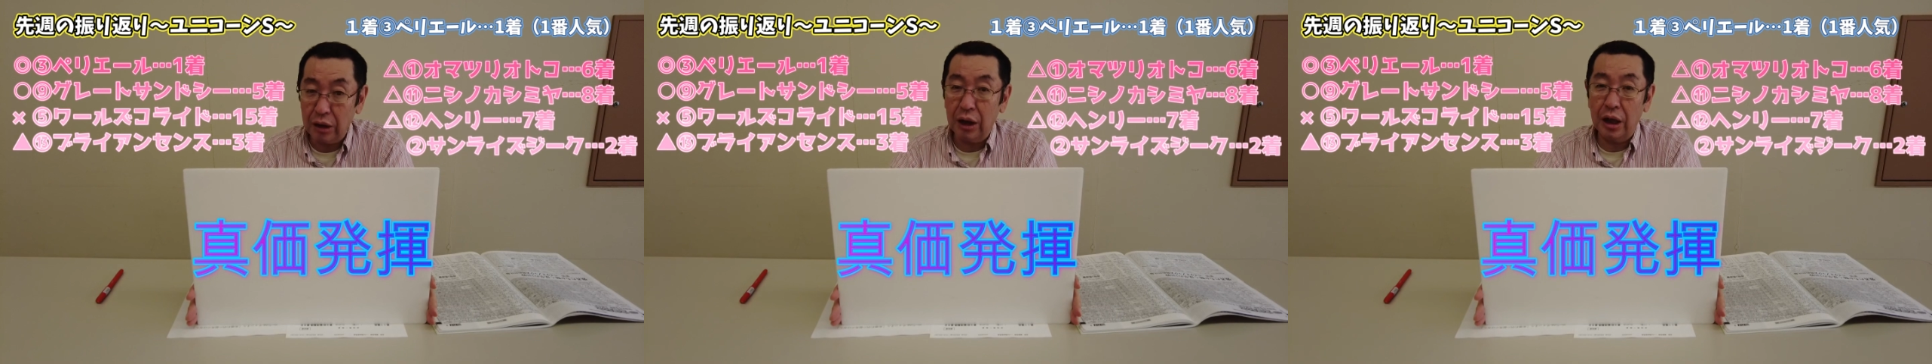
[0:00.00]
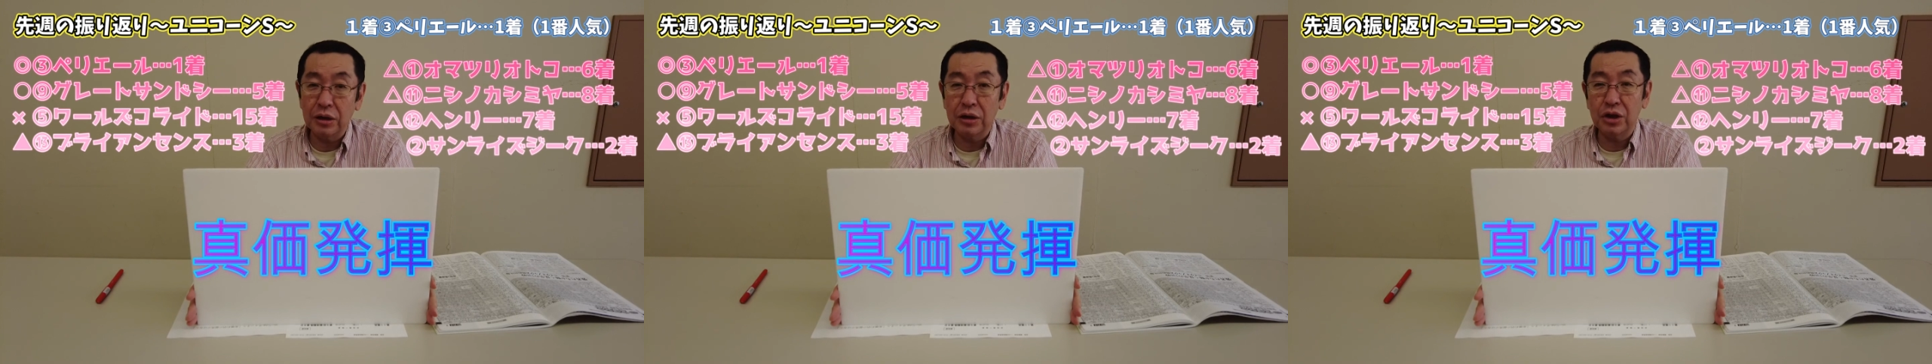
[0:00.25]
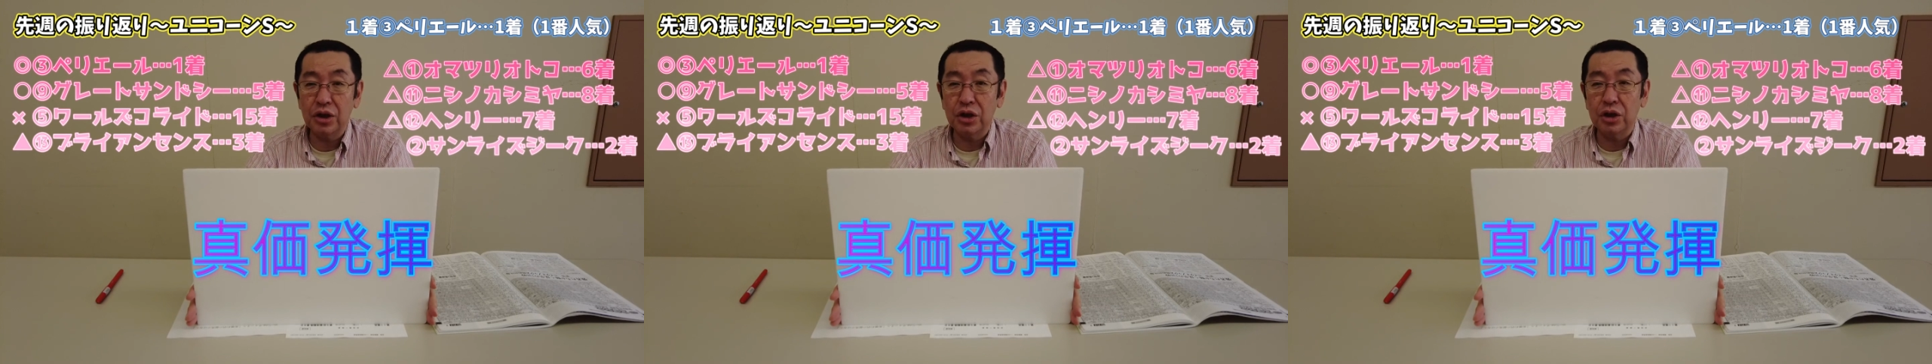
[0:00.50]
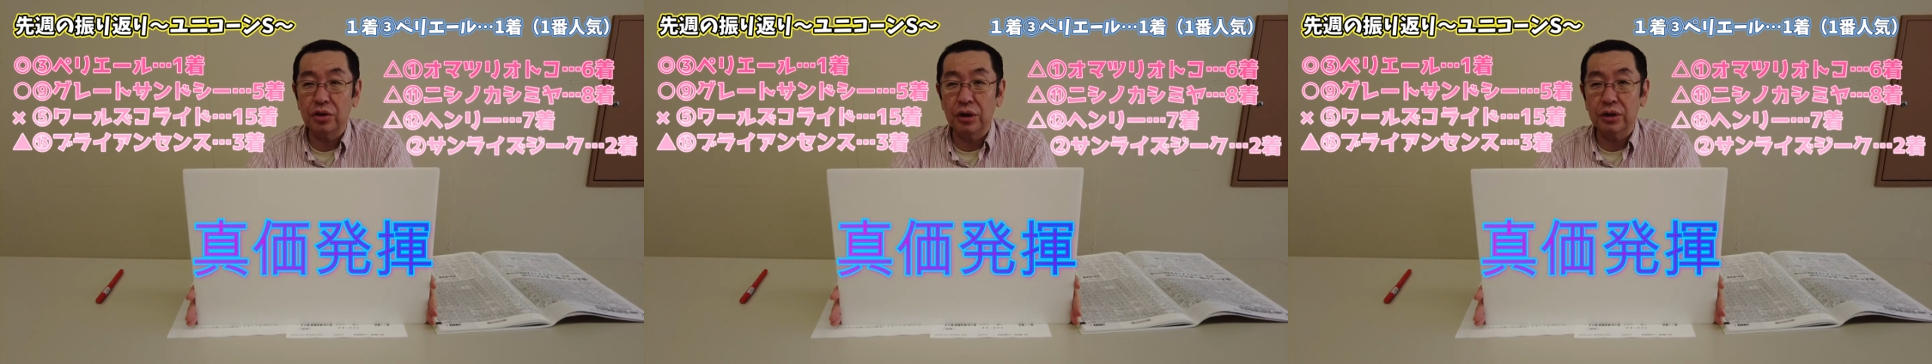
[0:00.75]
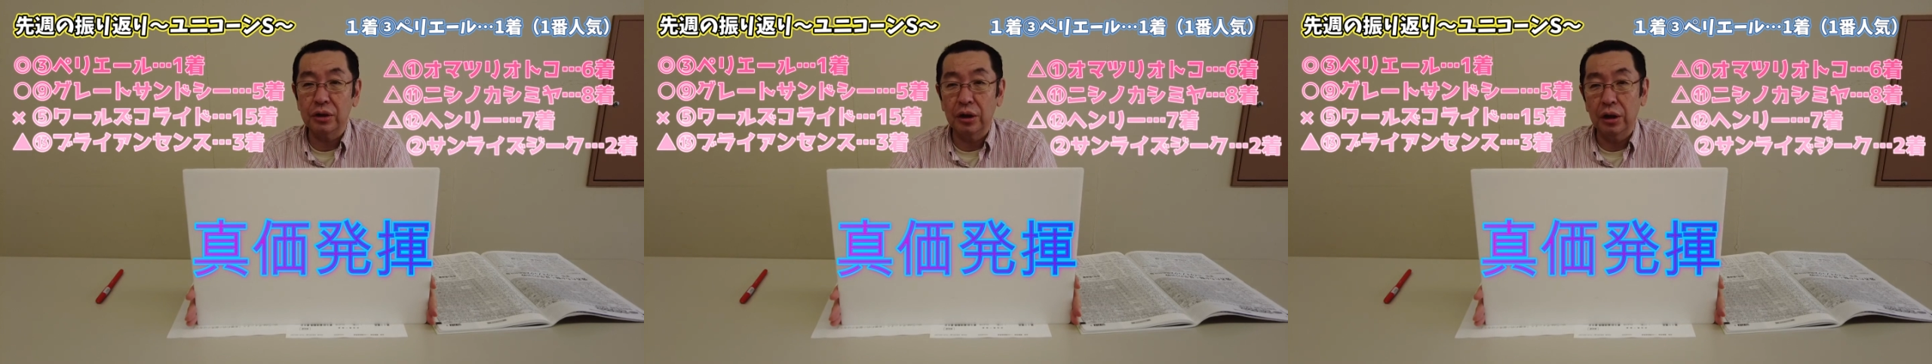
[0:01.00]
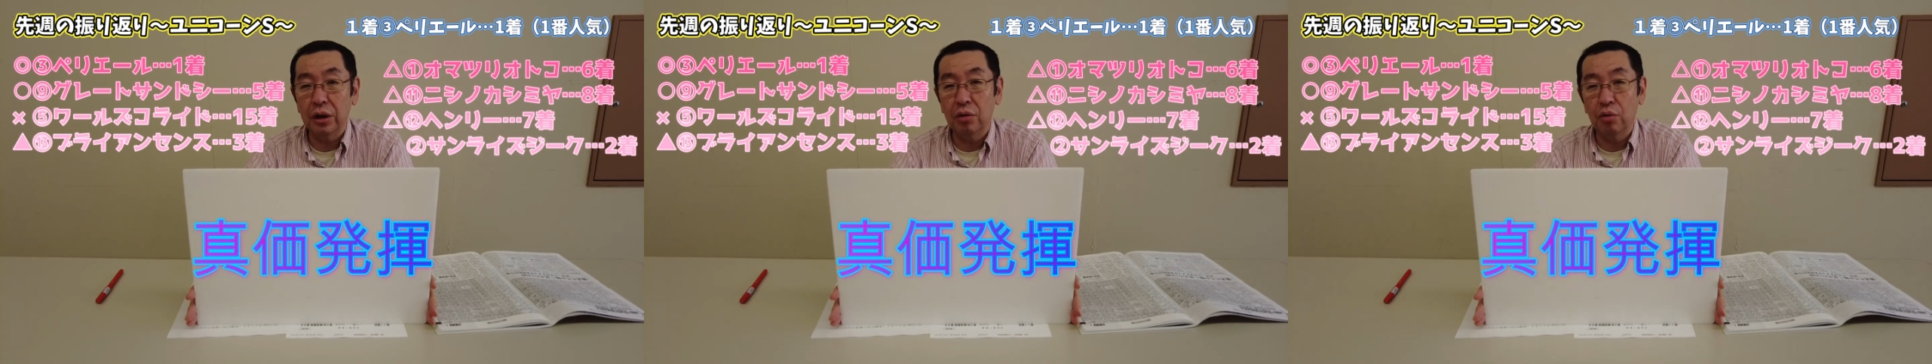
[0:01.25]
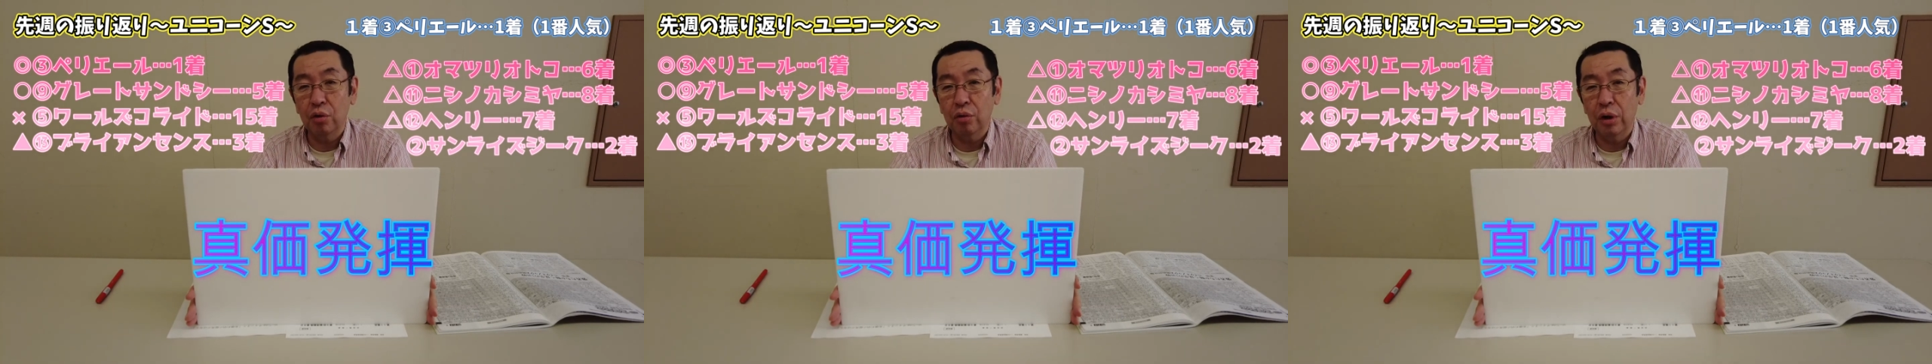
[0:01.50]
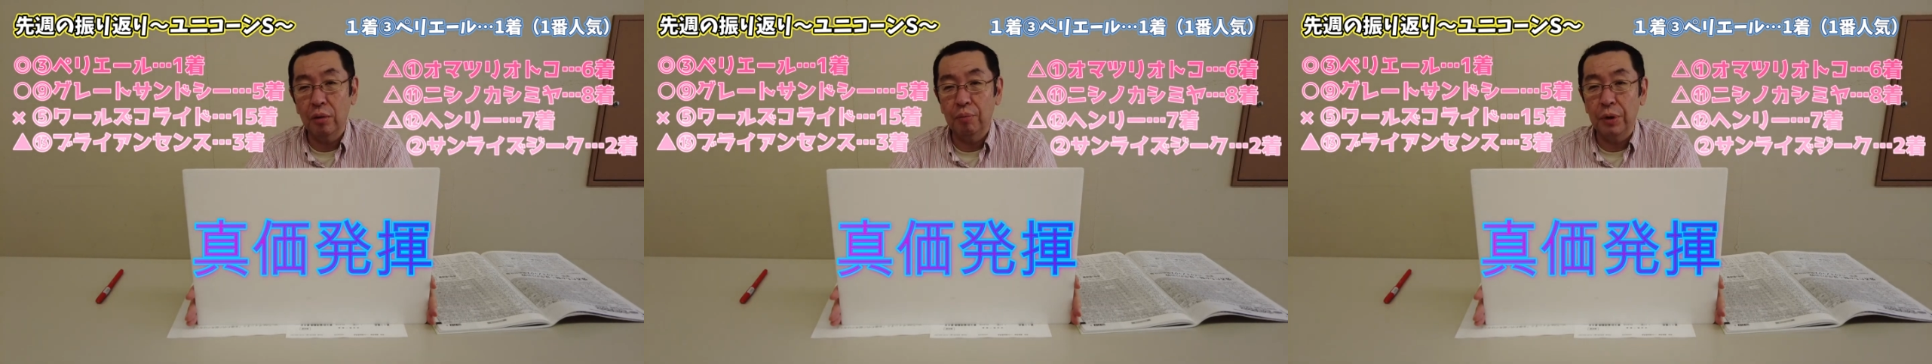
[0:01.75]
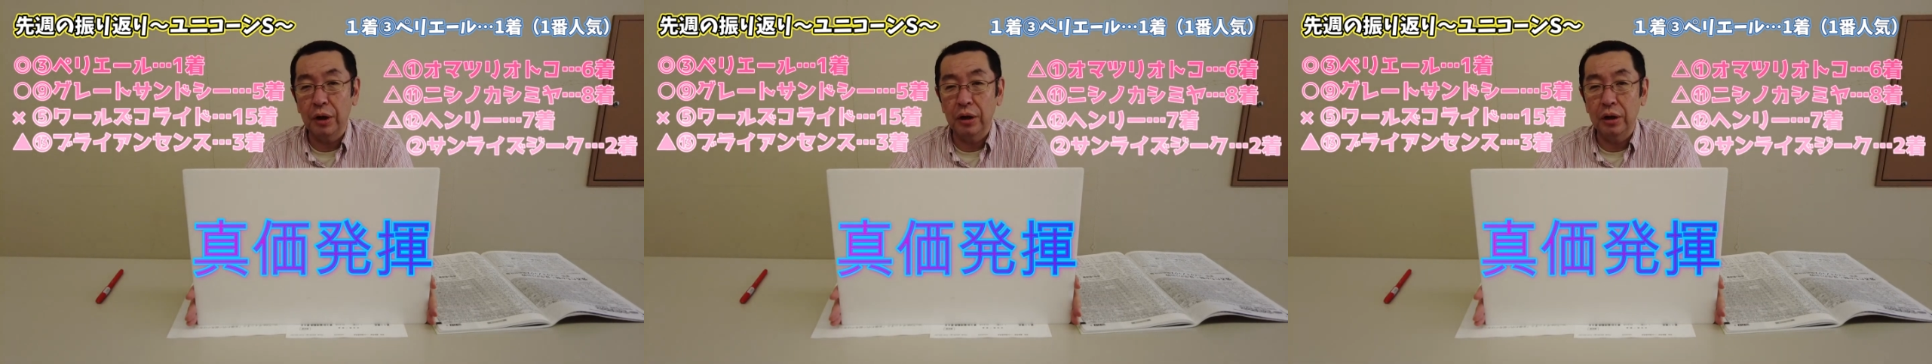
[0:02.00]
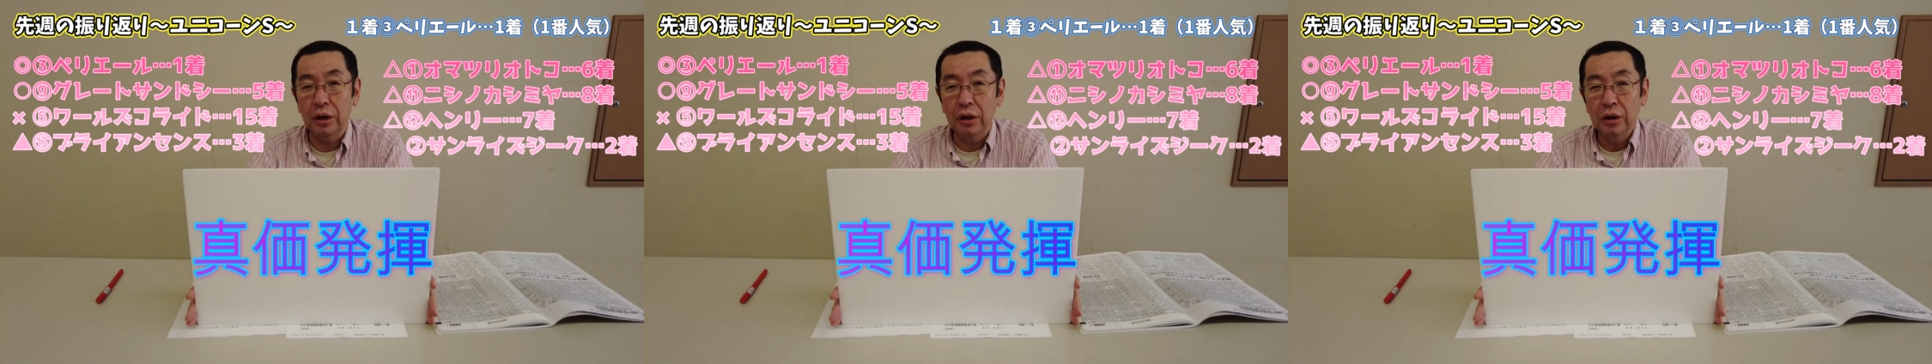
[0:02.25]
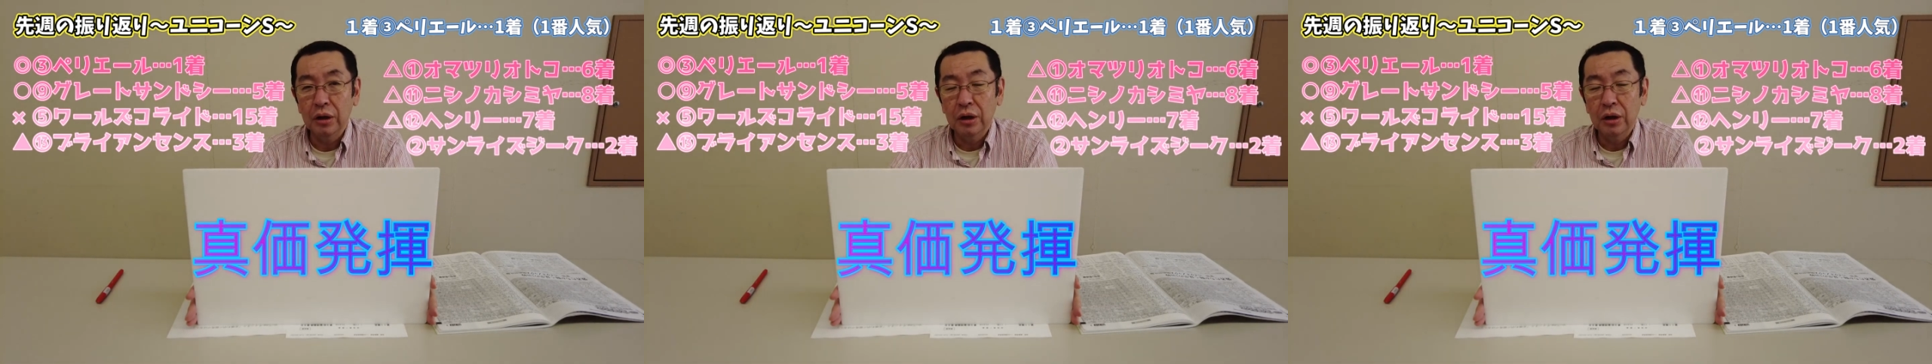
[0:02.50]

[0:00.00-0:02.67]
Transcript: ンライズジークですがねこれはやっぱり、